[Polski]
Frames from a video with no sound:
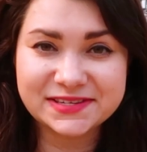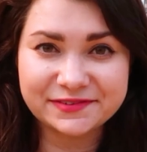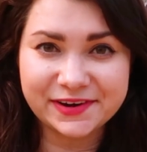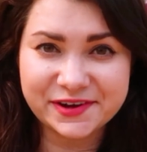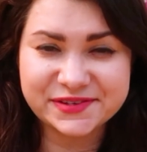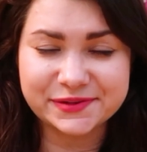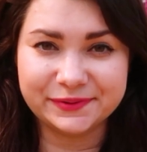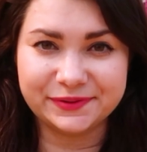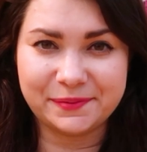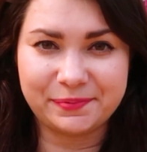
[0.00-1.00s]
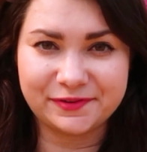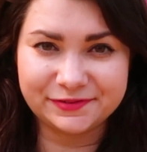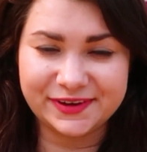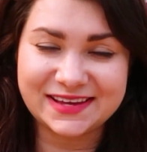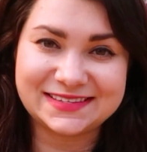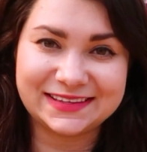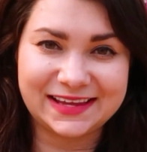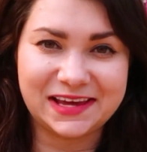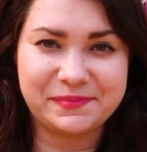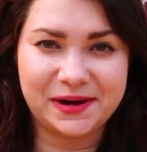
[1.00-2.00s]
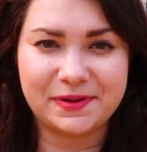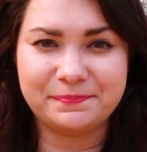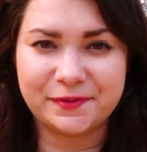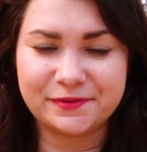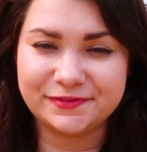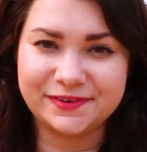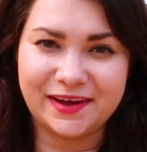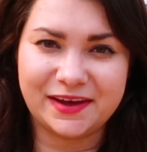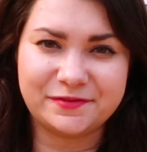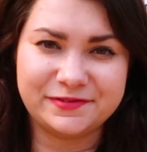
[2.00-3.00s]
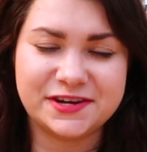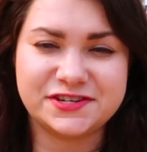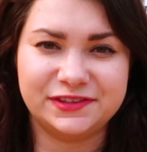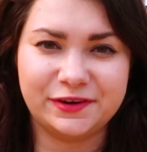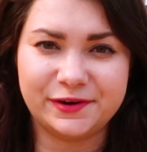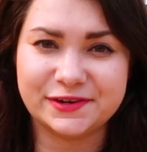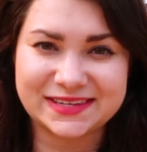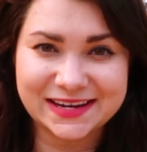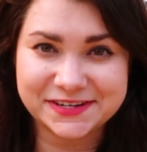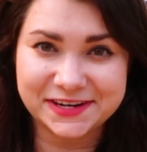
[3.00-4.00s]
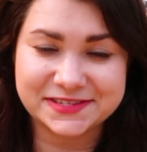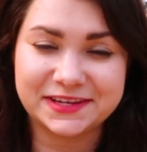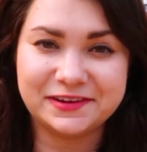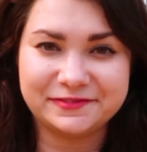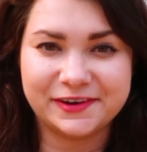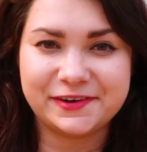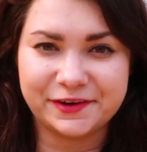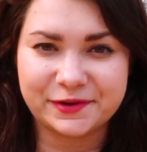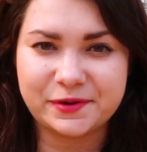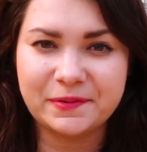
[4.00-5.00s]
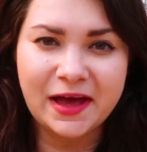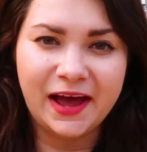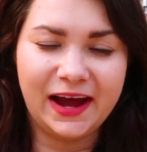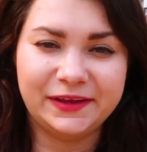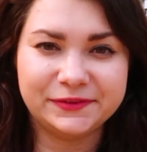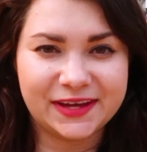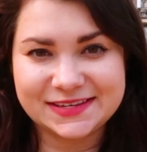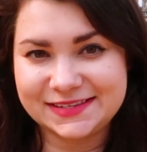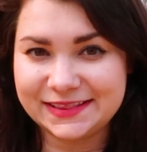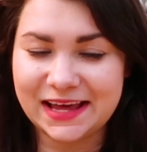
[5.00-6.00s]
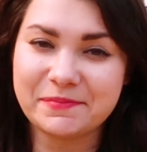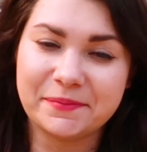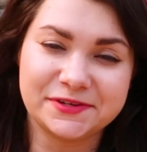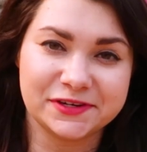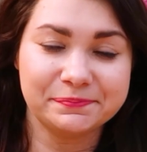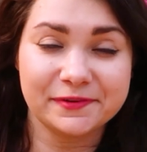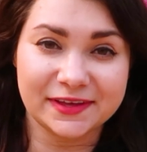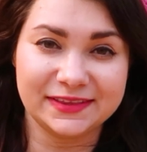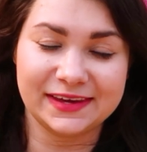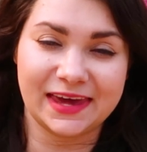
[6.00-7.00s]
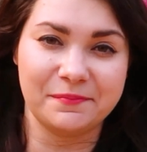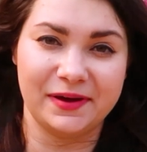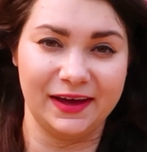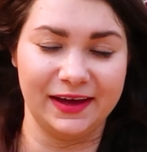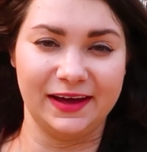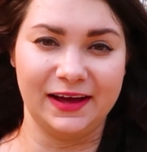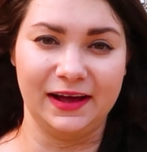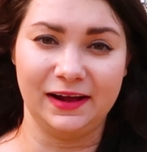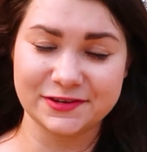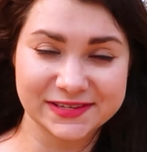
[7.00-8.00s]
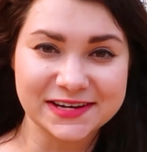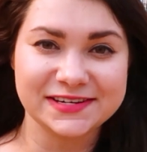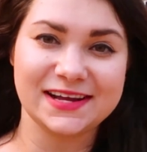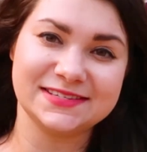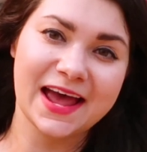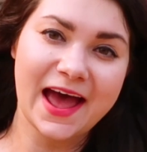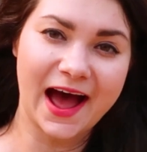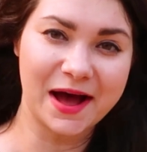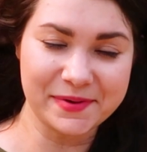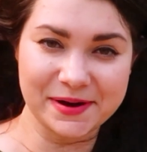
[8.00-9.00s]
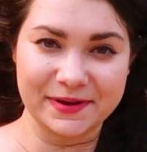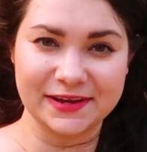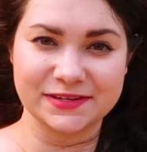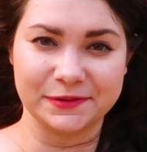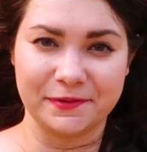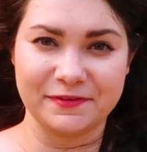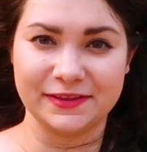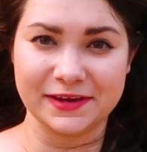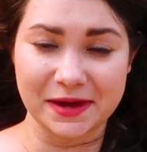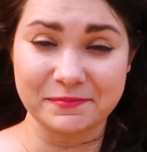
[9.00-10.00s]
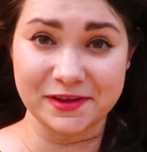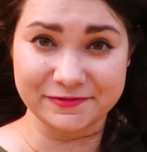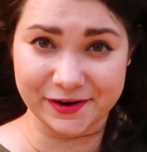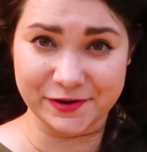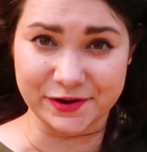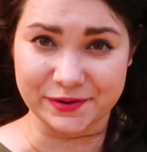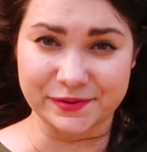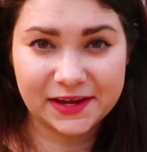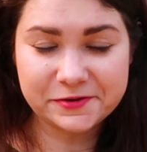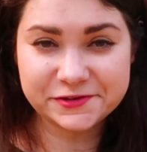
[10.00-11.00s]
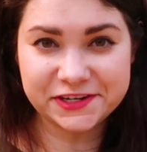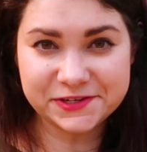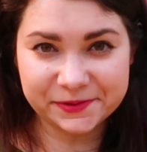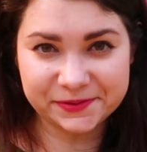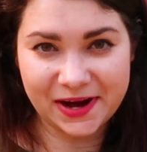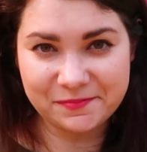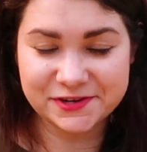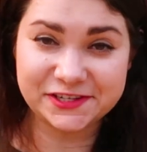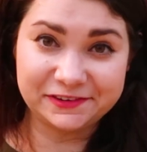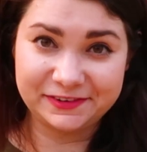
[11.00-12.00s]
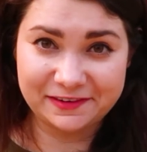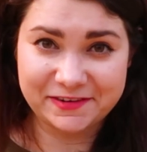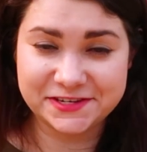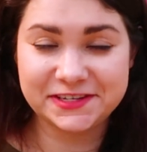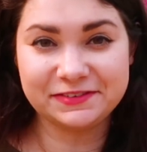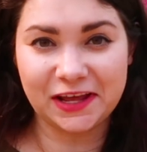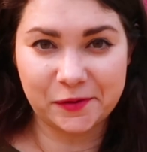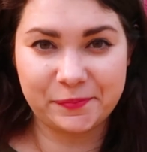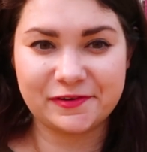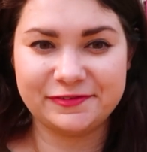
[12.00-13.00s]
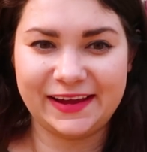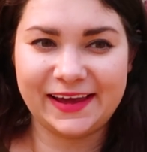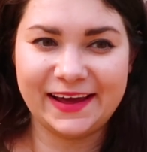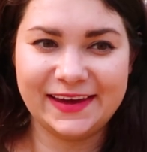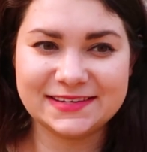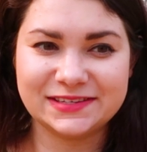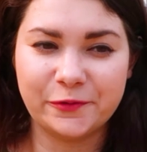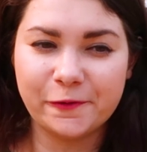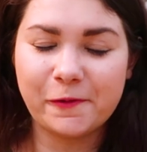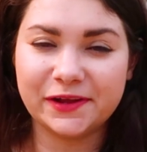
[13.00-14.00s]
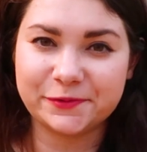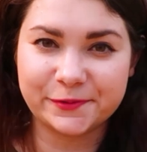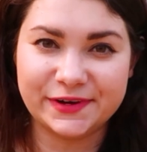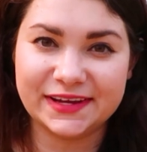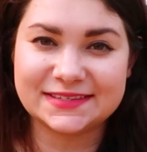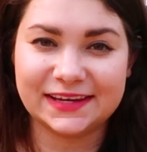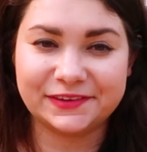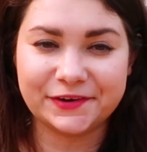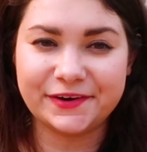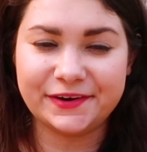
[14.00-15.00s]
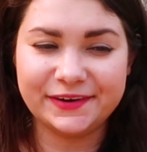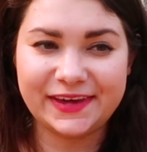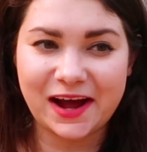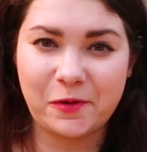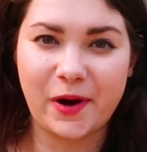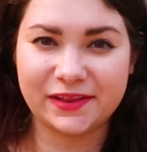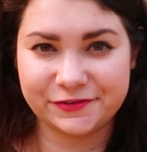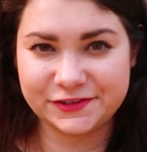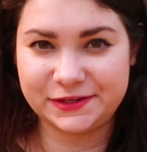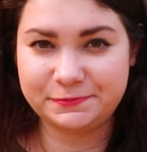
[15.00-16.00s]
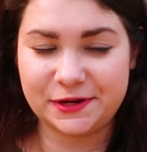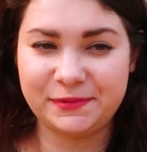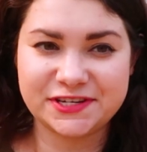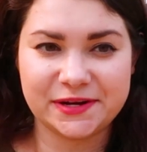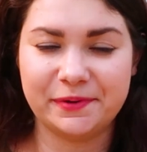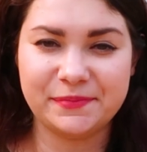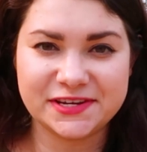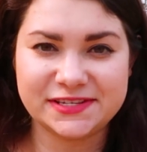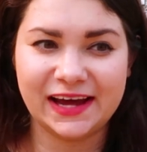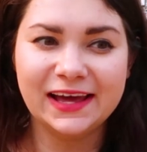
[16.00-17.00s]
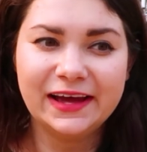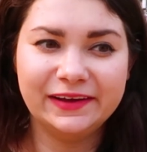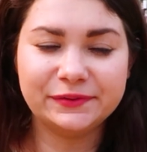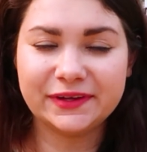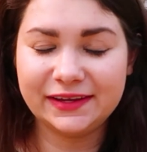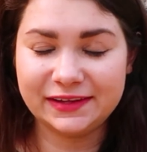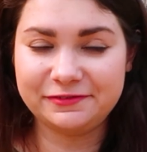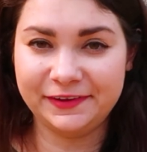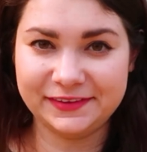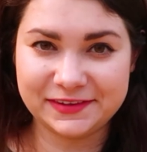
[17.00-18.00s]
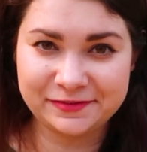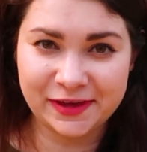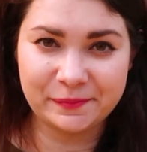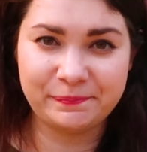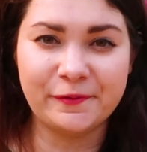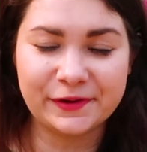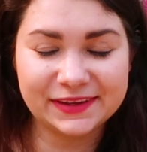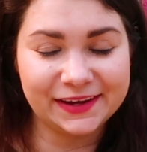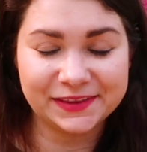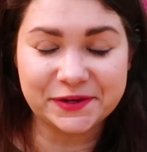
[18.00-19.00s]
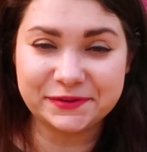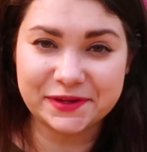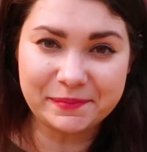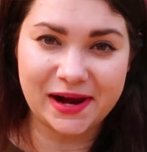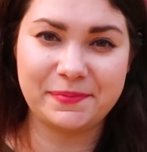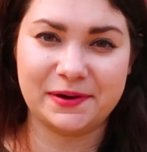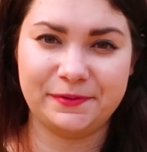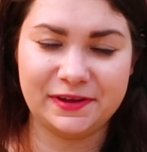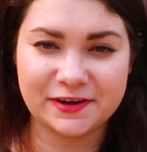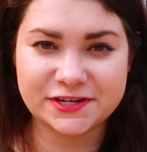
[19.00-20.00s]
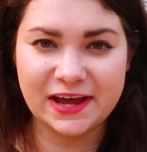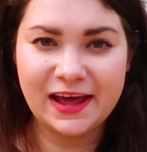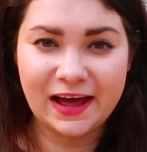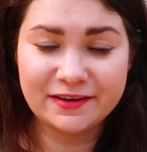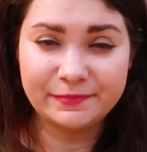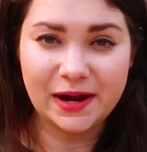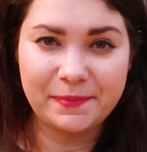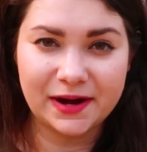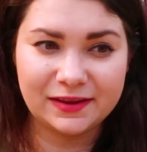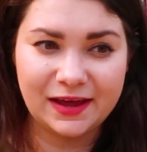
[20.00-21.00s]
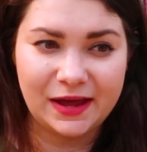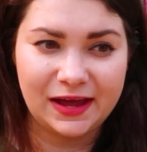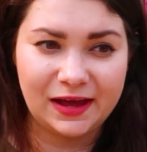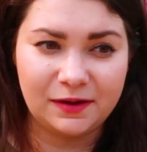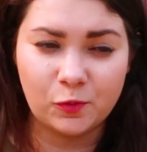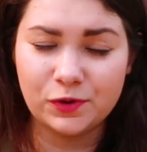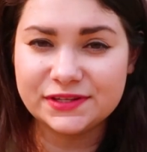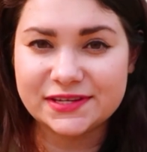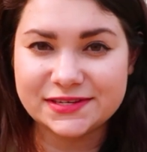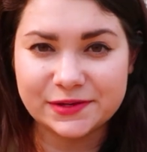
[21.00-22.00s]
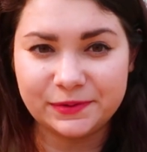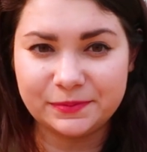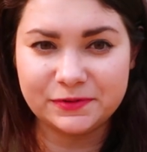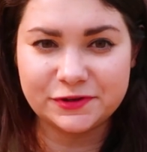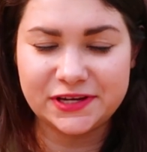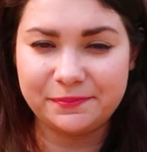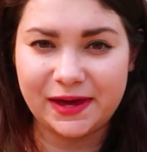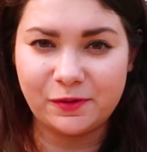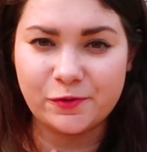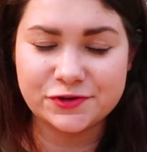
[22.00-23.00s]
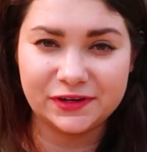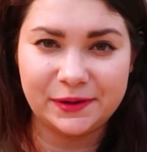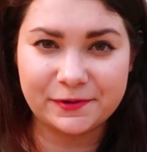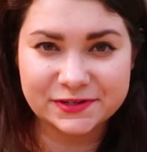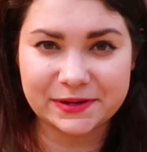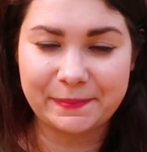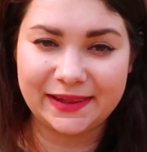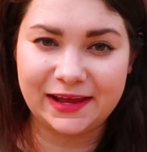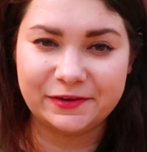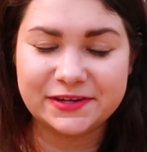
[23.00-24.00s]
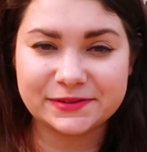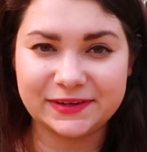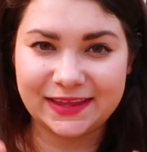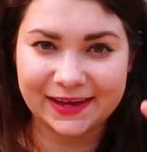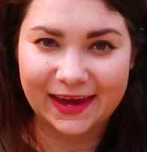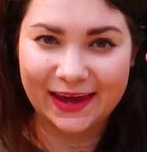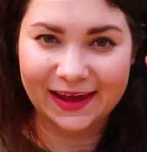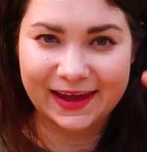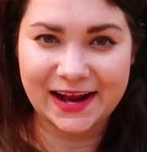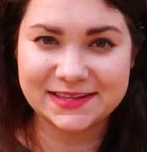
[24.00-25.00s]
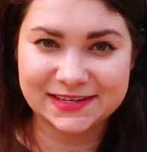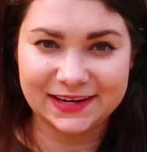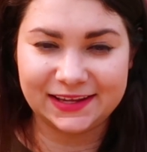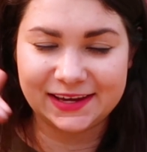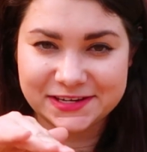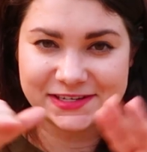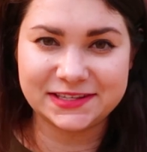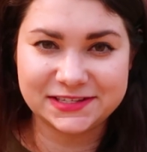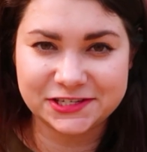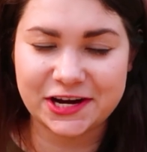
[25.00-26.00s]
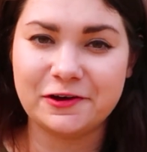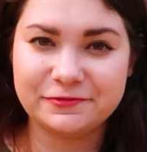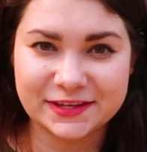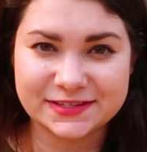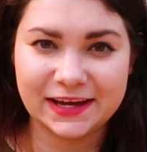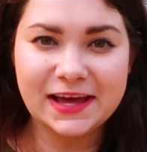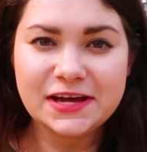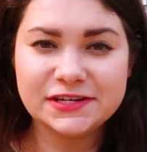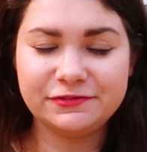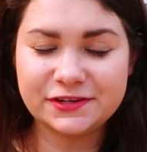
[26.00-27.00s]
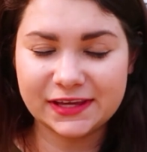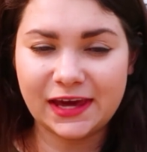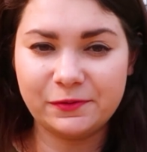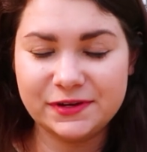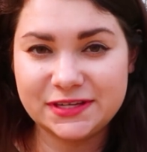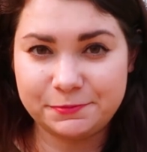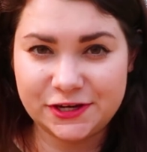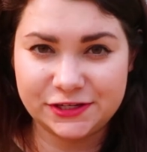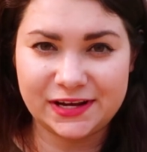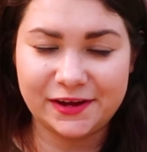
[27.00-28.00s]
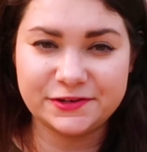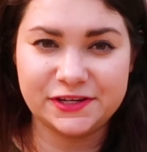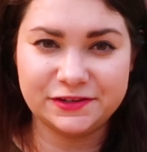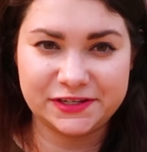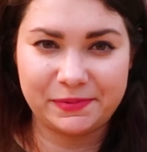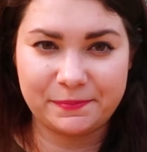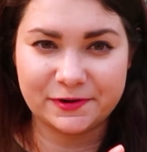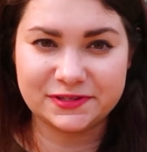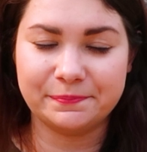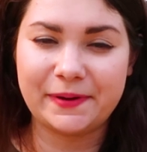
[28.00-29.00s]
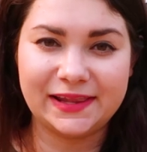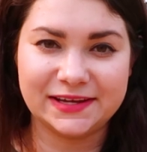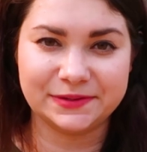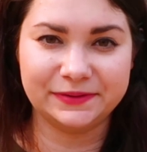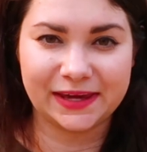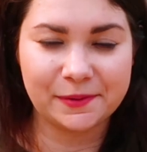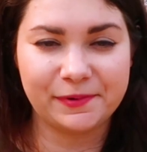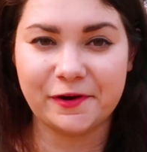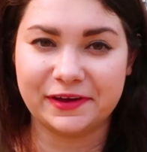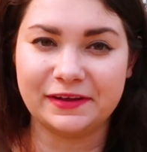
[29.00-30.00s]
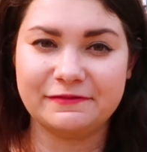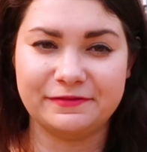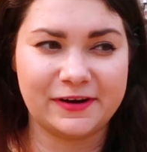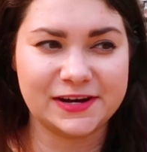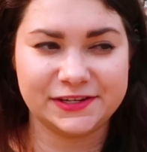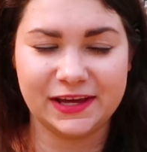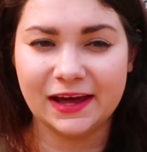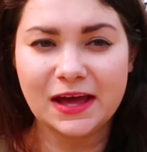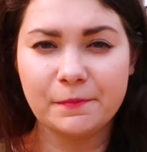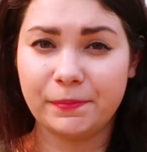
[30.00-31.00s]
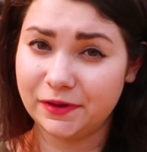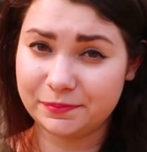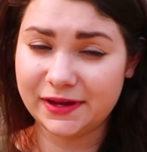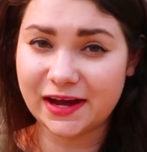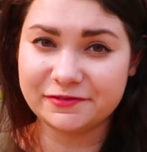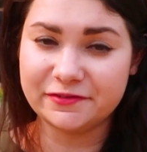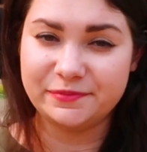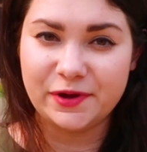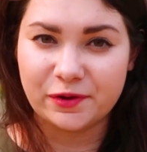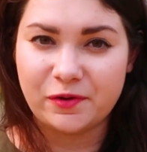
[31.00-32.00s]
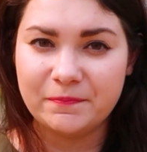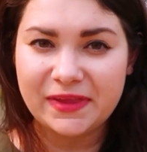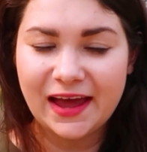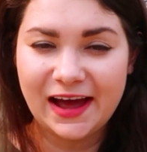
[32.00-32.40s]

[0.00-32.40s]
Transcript: Bardzo wiele osób, które porównuje Sydney i Melbourne, porównuje je również do Los Angeles i Nowego Jorku, E, tutaj Sydney ma być odpowiednikiem e, Los Angeles, a Melbourne jest odpowiednikiem Nowego Jorku. Taką rzeczą, która może się wydawać dziwna do porównania jest układ ulic i to jak łatwo się przemieszcza po mieście. Tutaj definitywnie punkty idą do Melbourne, ponieważ w Melbourne e, ulice są do siebie ułożone prostopadle, one są na takiej kratce, na takiej siatce, szachownicy, że wszystkie ulice przecinają się do siebie prostopadle, są takie bloki właśnie, podobne jak w Nowym Jorku.